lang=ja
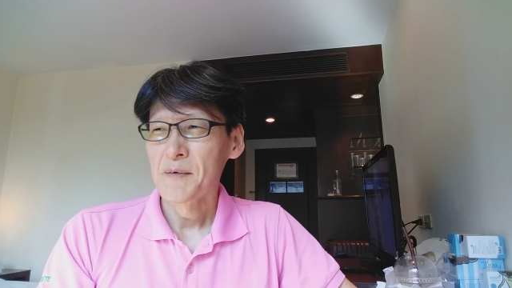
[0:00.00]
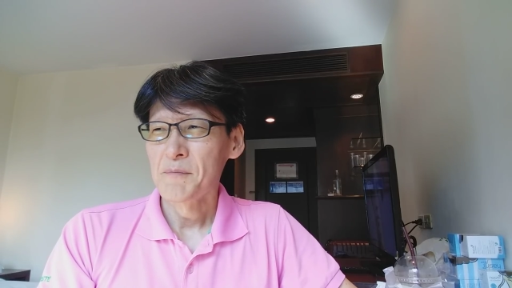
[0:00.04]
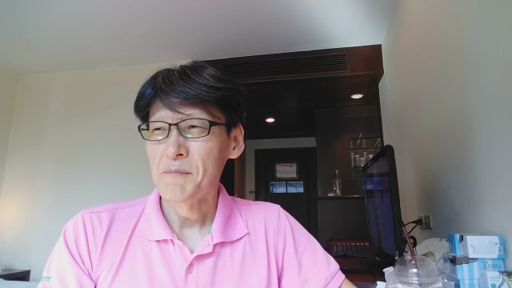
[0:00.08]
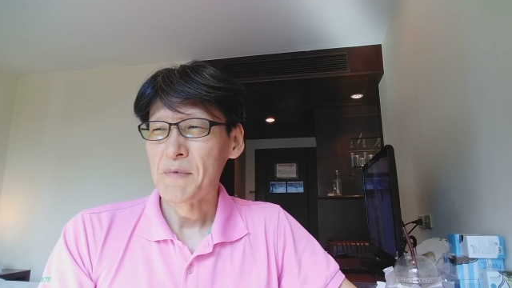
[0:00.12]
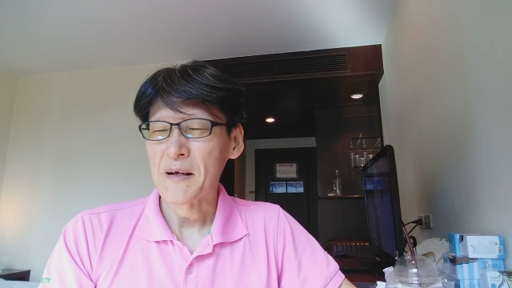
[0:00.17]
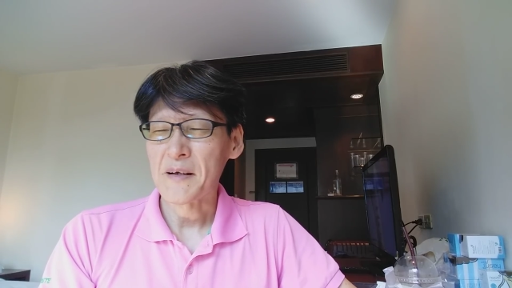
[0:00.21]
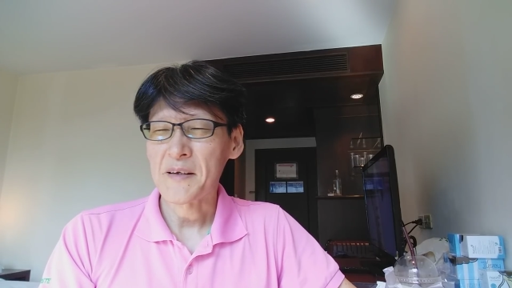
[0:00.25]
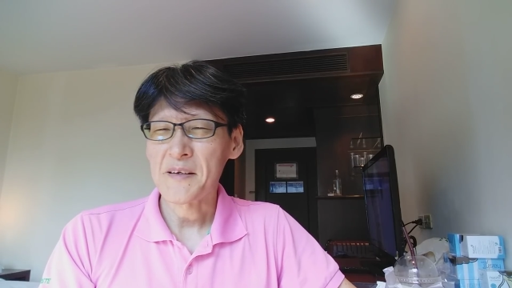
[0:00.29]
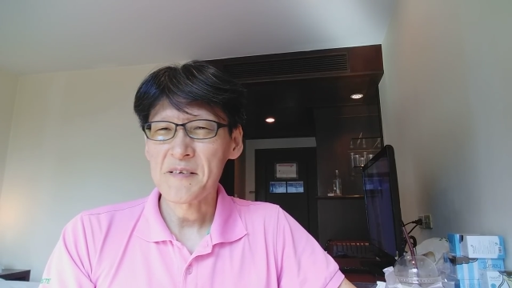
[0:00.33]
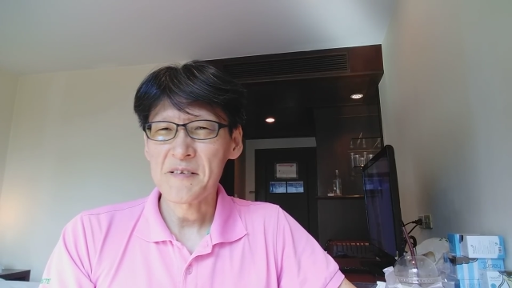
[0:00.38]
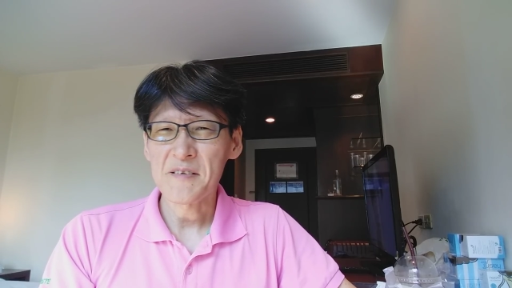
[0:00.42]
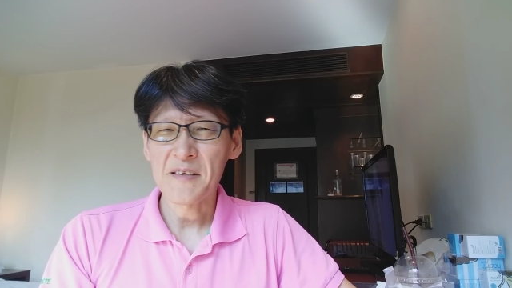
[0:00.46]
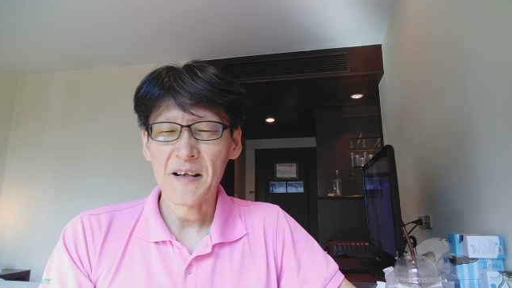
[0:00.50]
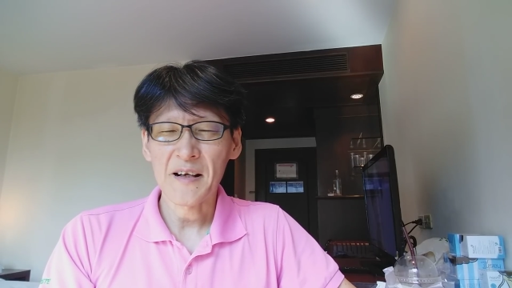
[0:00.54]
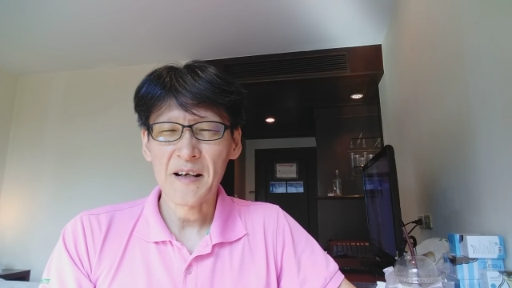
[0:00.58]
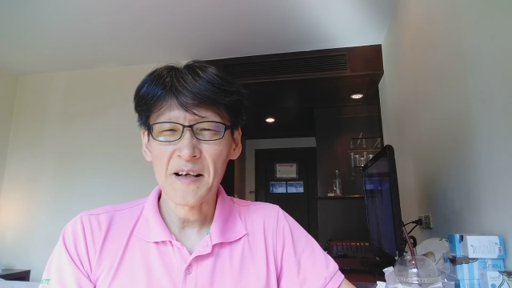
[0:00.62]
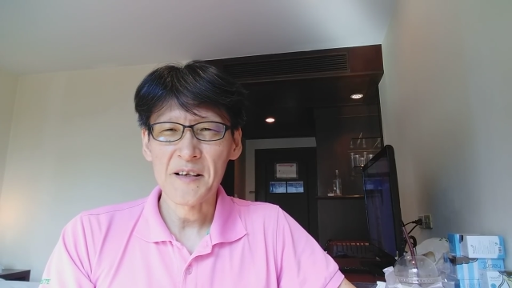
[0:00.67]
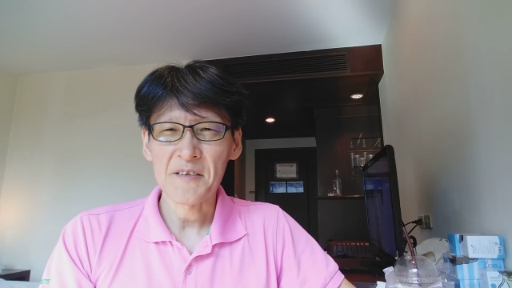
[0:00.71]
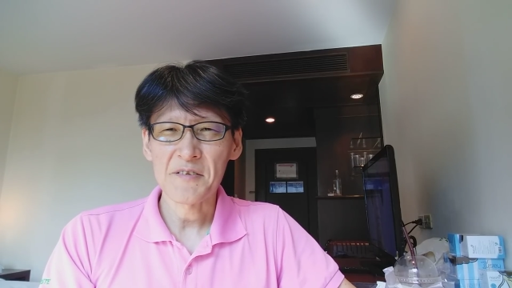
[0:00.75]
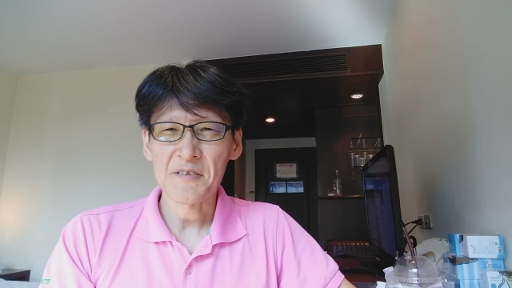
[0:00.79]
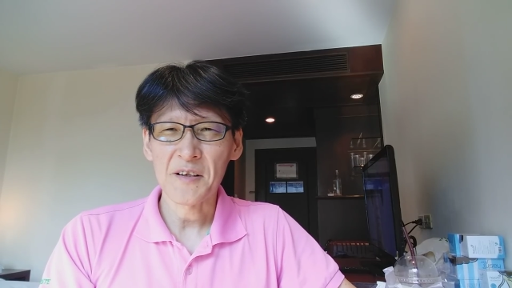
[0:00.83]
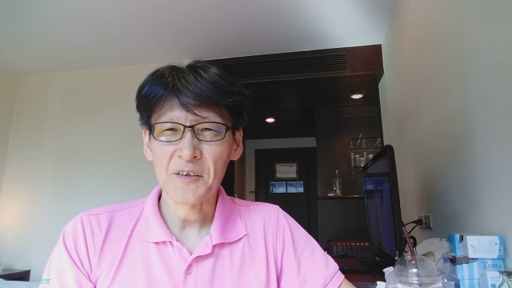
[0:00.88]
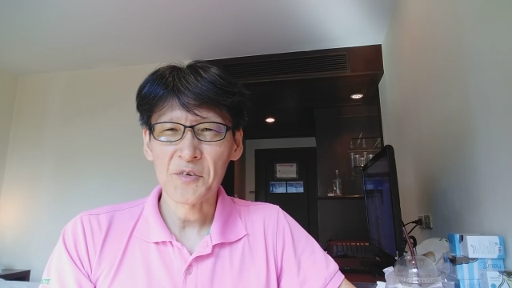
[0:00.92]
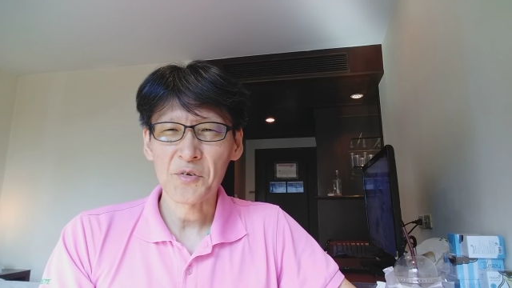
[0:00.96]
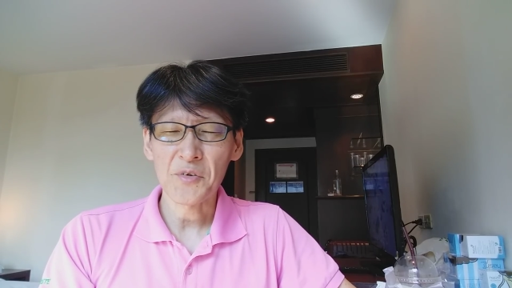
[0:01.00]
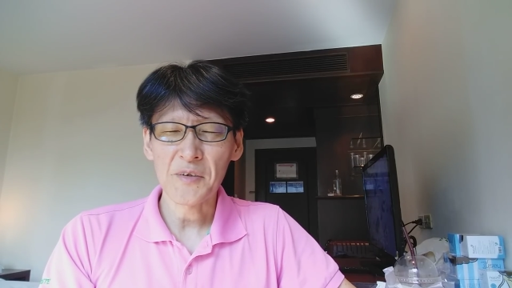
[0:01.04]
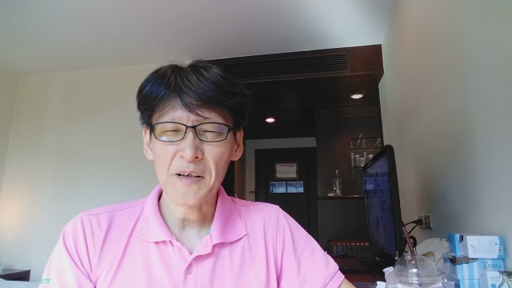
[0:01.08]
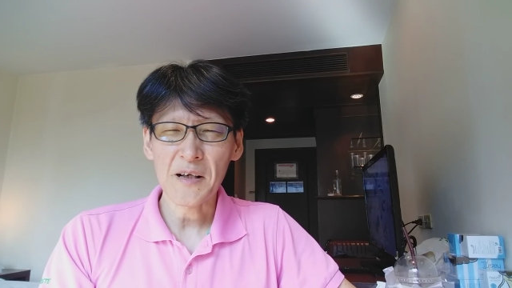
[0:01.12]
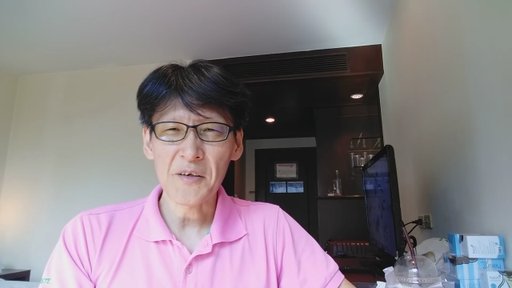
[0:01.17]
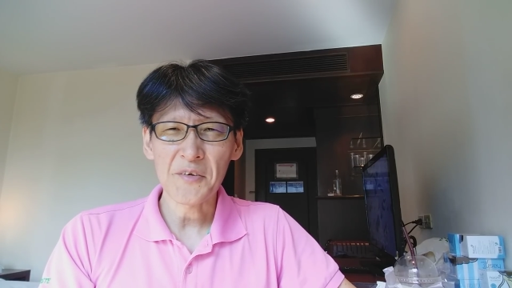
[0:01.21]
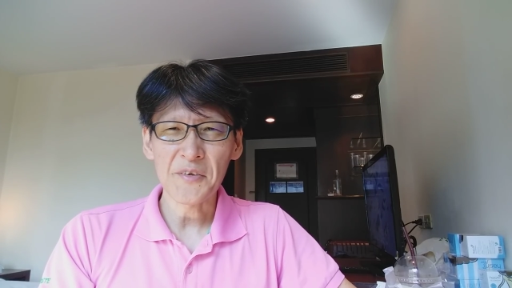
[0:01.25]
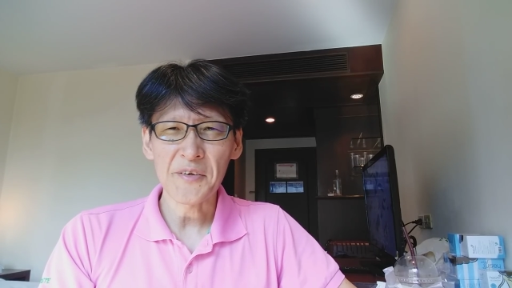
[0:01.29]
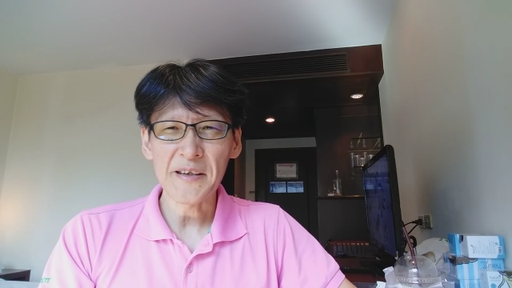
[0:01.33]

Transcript: まあ記事に関してはとにかく